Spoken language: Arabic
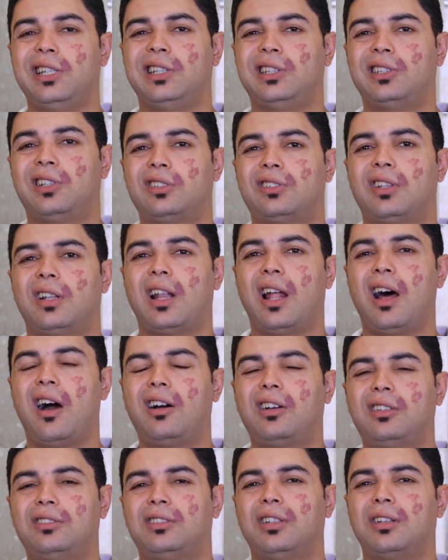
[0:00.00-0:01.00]
يتصل
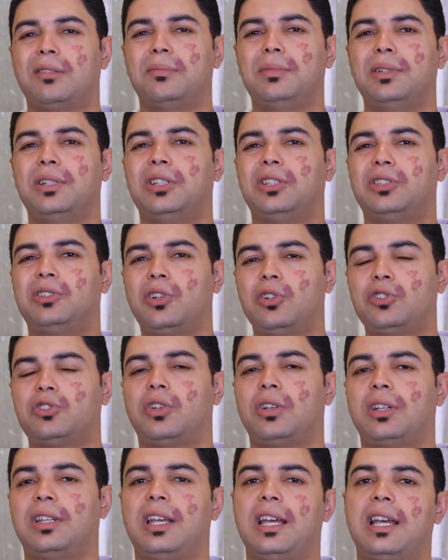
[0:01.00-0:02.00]
اكتر من
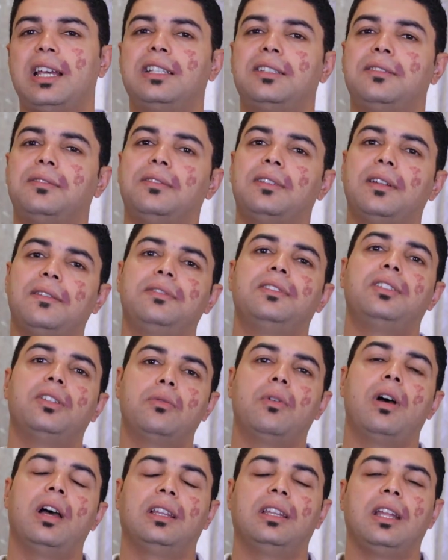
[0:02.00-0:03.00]
12 جهاز في نفس
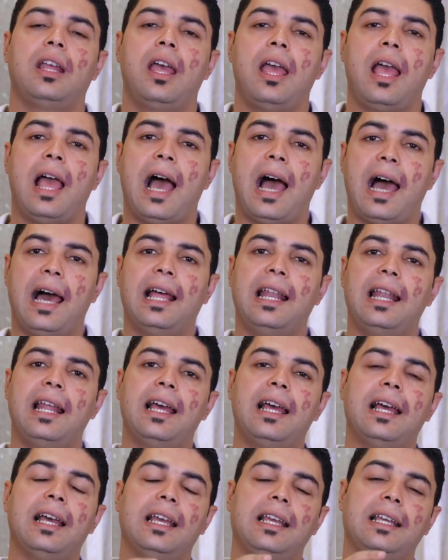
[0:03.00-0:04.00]
الوقت
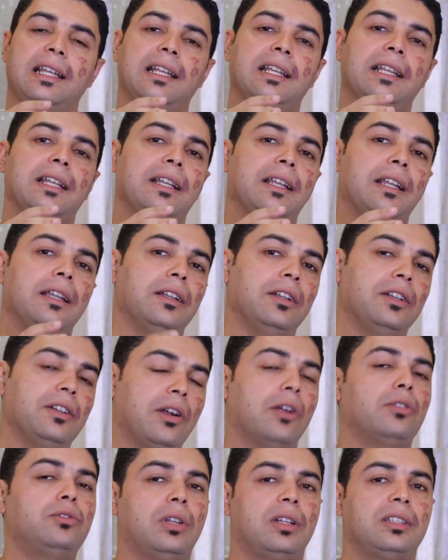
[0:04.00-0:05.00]
على
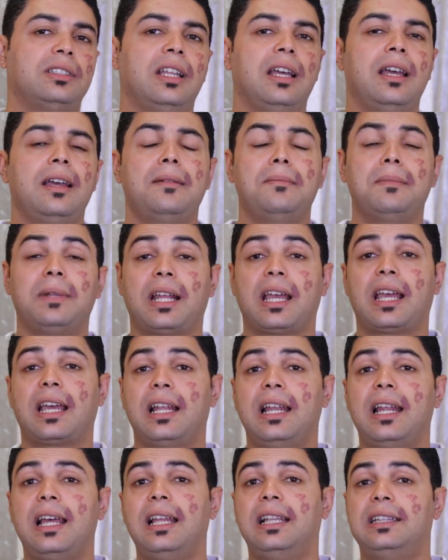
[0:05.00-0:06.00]
الراوتر ده من
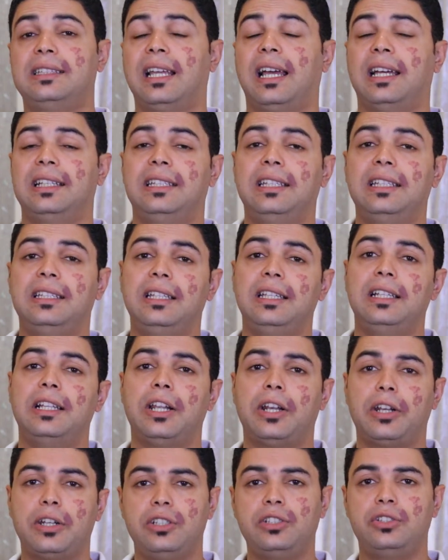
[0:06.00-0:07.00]
خلال تحديدي
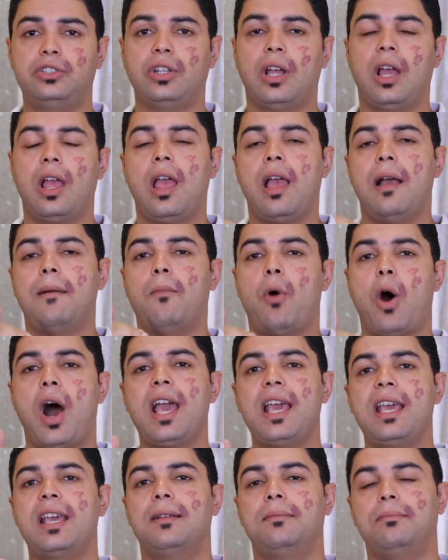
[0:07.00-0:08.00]
للرينج
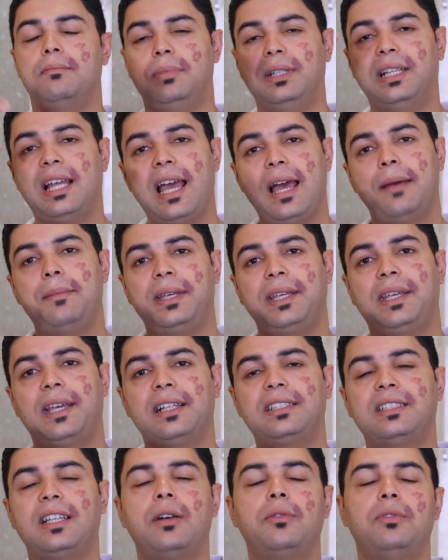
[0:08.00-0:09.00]
معين بدايه من
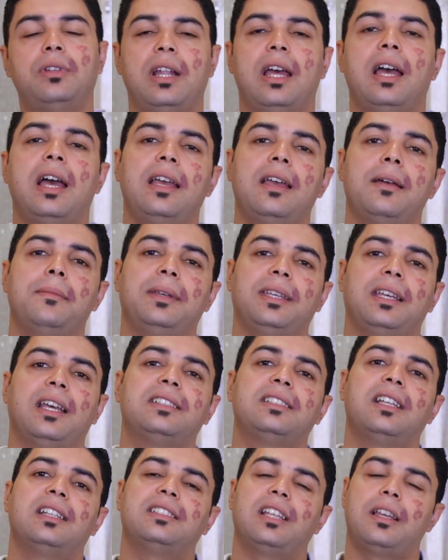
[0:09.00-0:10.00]
كذا ونهايه من
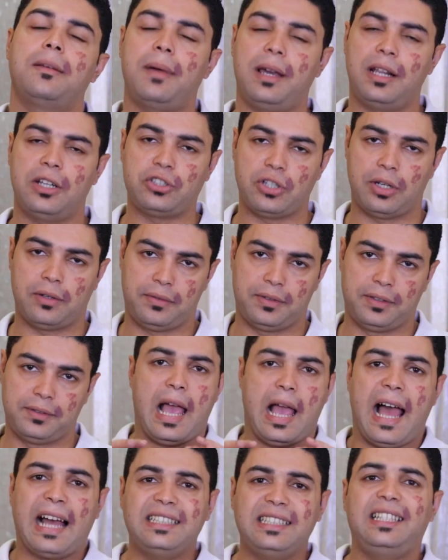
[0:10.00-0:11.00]
كذا زي ما احنا شايفين
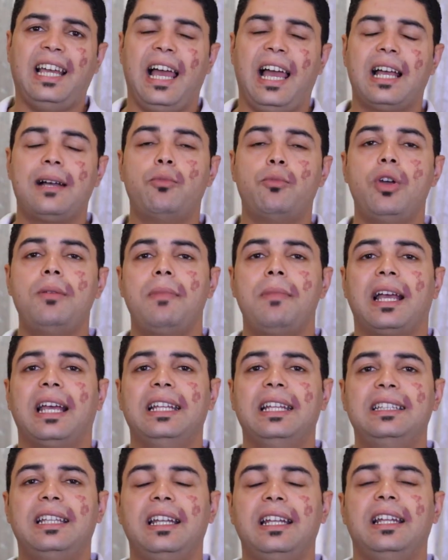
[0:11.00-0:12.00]
عندي حاجه حاجه مهمه
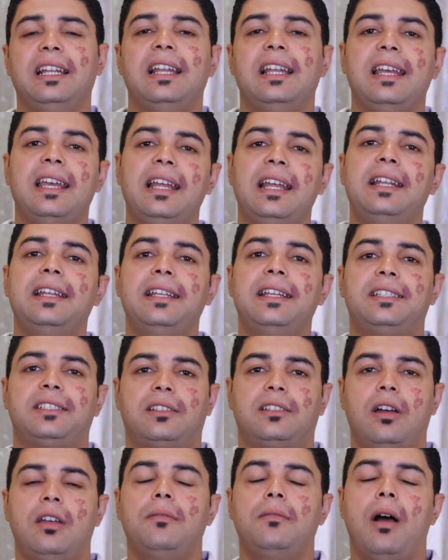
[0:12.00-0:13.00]
جدا اللي هي
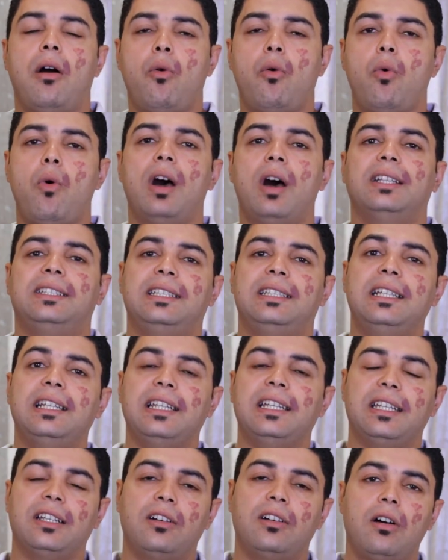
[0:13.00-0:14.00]
الليس تايم او وقت
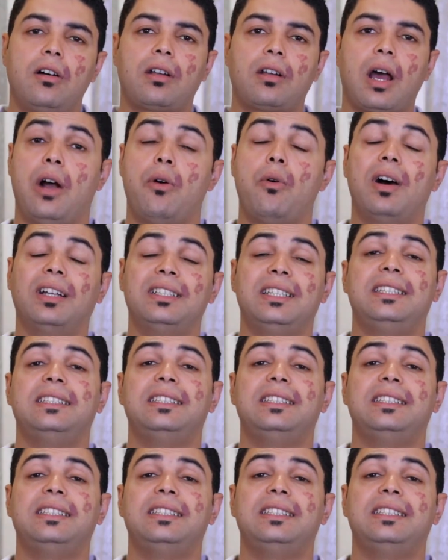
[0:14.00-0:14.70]
الايجار او وقت